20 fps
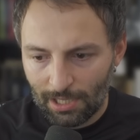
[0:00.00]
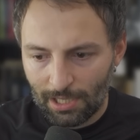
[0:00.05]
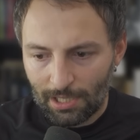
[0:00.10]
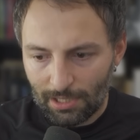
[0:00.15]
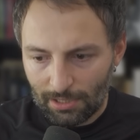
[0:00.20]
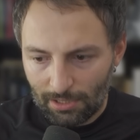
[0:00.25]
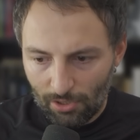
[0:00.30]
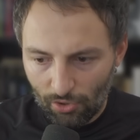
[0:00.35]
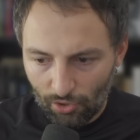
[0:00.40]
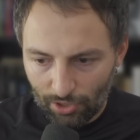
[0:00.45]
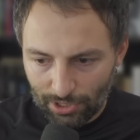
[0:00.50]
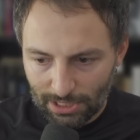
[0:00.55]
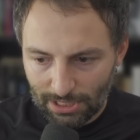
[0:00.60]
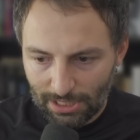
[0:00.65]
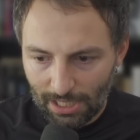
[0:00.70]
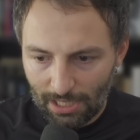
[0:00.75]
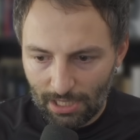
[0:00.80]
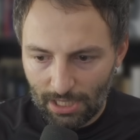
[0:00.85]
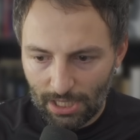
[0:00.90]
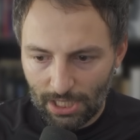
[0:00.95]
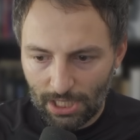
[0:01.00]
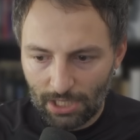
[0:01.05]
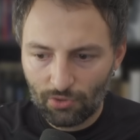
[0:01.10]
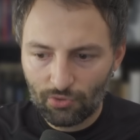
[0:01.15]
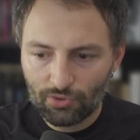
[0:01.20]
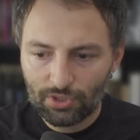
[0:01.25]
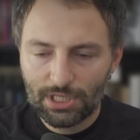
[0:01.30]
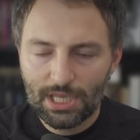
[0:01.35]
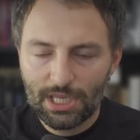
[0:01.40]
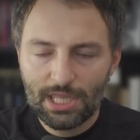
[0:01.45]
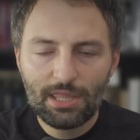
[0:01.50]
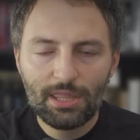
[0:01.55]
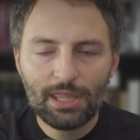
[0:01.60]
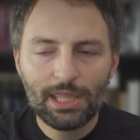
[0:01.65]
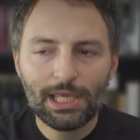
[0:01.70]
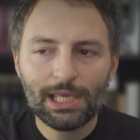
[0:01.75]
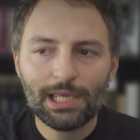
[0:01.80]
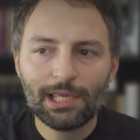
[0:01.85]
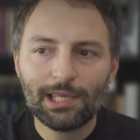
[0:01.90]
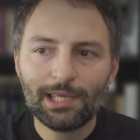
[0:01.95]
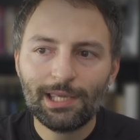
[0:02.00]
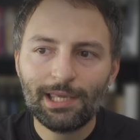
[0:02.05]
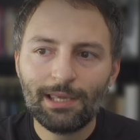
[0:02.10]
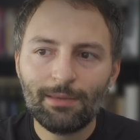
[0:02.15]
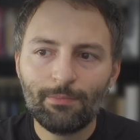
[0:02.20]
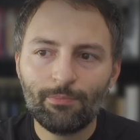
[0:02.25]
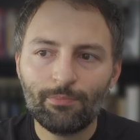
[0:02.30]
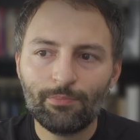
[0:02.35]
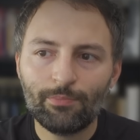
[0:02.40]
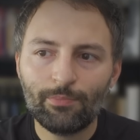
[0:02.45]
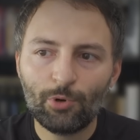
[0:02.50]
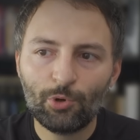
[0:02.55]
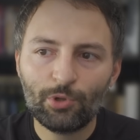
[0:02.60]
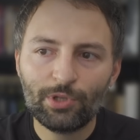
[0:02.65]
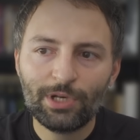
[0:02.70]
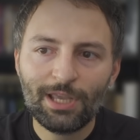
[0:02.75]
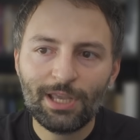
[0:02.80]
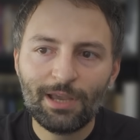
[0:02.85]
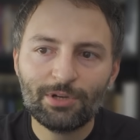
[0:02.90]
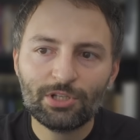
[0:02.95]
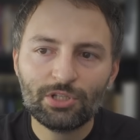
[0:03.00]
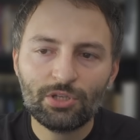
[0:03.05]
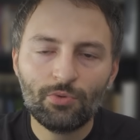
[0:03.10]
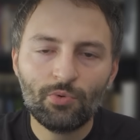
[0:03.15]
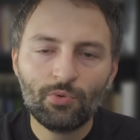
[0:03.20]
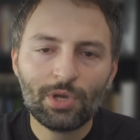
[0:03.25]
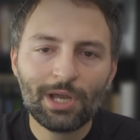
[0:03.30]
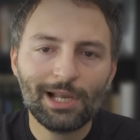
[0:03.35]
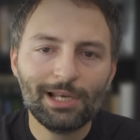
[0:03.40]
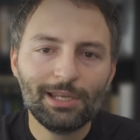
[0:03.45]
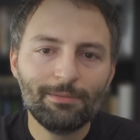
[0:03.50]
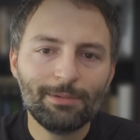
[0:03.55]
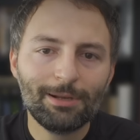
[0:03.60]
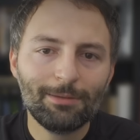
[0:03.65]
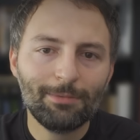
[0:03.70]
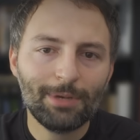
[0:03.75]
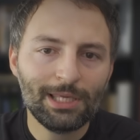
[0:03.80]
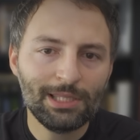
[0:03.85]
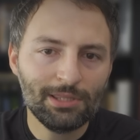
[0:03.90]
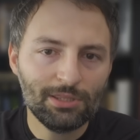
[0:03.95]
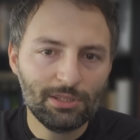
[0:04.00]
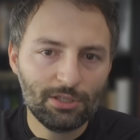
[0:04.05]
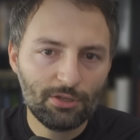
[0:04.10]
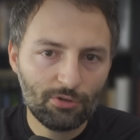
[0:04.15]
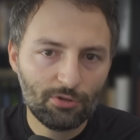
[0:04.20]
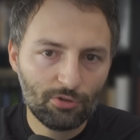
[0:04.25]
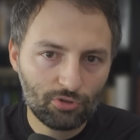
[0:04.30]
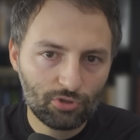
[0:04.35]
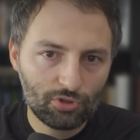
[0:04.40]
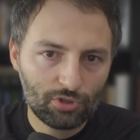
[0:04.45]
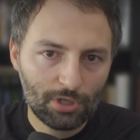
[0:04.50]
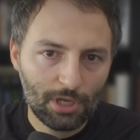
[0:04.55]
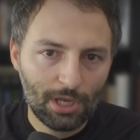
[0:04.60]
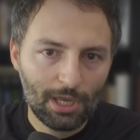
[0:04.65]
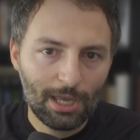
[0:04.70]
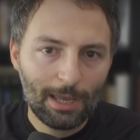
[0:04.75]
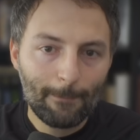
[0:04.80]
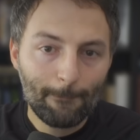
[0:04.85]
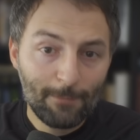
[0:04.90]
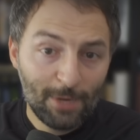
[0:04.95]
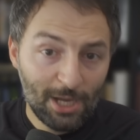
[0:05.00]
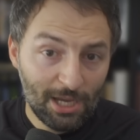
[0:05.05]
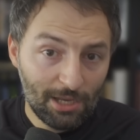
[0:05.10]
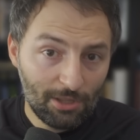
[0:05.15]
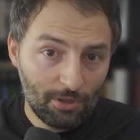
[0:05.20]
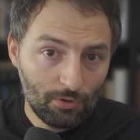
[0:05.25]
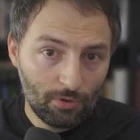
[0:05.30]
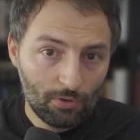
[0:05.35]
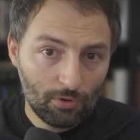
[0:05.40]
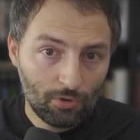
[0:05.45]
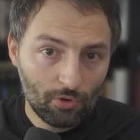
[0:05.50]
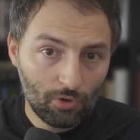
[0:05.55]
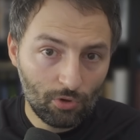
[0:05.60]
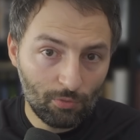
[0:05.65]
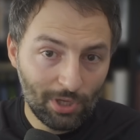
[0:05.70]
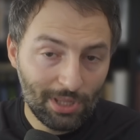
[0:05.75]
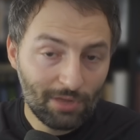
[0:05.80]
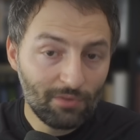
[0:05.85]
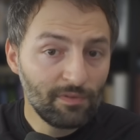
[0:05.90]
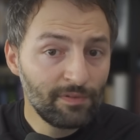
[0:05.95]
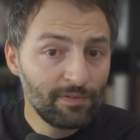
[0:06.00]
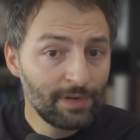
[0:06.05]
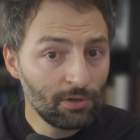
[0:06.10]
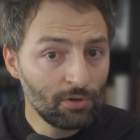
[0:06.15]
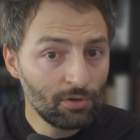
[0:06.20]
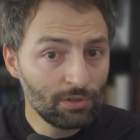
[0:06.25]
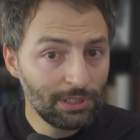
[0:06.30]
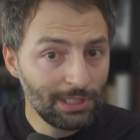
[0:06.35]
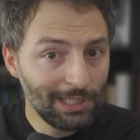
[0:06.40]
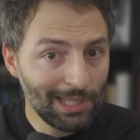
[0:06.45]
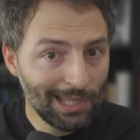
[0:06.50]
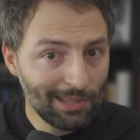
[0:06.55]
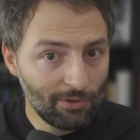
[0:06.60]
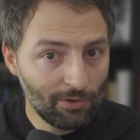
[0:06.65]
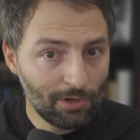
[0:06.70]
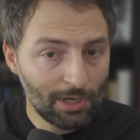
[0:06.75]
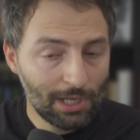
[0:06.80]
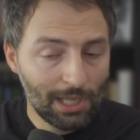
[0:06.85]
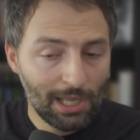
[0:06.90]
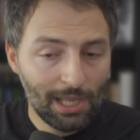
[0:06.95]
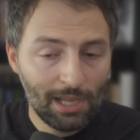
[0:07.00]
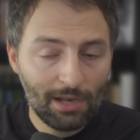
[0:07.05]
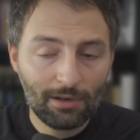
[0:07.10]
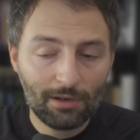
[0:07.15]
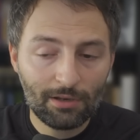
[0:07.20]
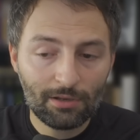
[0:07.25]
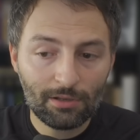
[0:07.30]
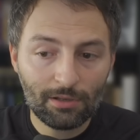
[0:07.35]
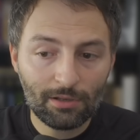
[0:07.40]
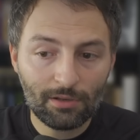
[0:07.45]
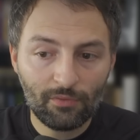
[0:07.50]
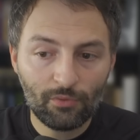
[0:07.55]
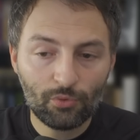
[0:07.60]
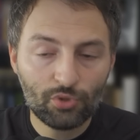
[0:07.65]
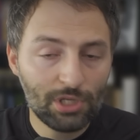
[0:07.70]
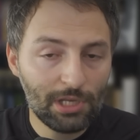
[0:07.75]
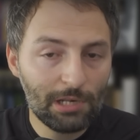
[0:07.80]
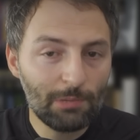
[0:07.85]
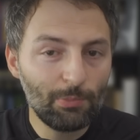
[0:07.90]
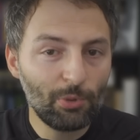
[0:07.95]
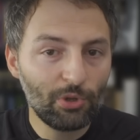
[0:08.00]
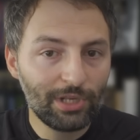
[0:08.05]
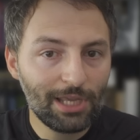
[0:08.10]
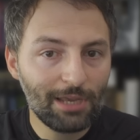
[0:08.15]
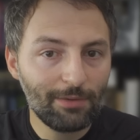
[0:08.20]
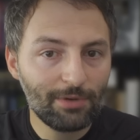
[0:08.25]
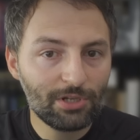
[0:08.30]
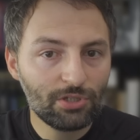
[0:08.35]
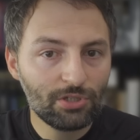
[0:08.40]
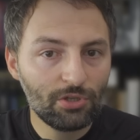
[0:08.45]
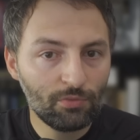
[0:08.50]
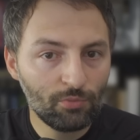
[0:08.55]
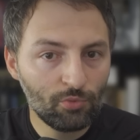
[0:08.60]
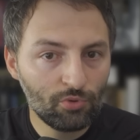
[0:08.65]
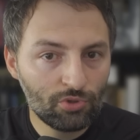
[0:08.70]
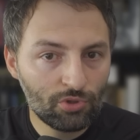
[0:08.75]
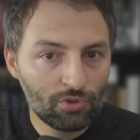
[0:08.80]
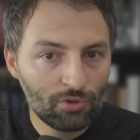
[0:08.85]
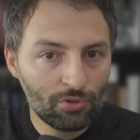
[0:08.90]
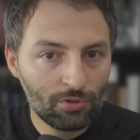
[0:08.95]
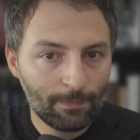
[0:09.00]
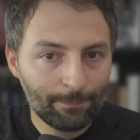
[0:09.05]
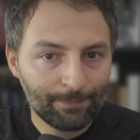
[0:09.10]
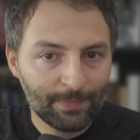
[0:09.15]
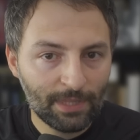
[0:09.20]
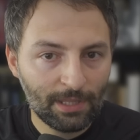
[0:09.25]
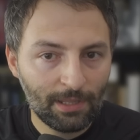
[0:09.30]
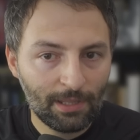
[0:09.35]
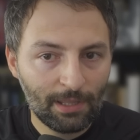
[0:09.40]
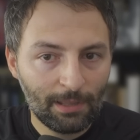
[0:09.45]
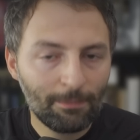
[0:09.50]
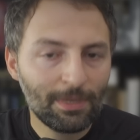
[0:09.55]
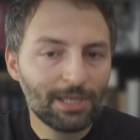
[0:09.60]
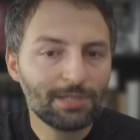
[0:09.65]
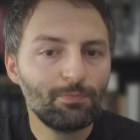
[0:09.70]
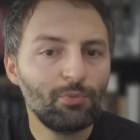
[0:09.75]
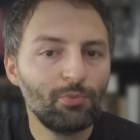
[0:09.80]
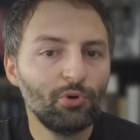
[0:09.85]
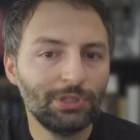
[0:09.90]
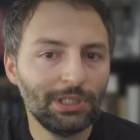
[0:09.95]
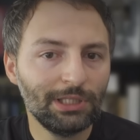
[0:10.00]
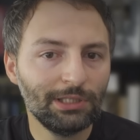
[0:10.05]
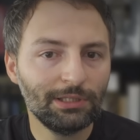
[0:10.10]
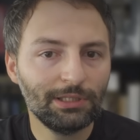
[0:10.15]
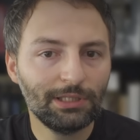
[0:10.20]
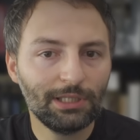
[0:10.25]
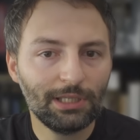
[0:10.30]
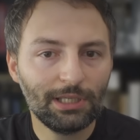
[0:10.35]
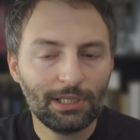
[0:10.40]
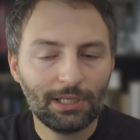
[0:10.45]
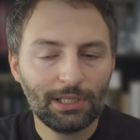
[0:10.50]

de lo que se está diciendo. Se dice que podría haber sido un calibre 22, pero como era un francotirador, el fusil podría haber sido mucho más potente.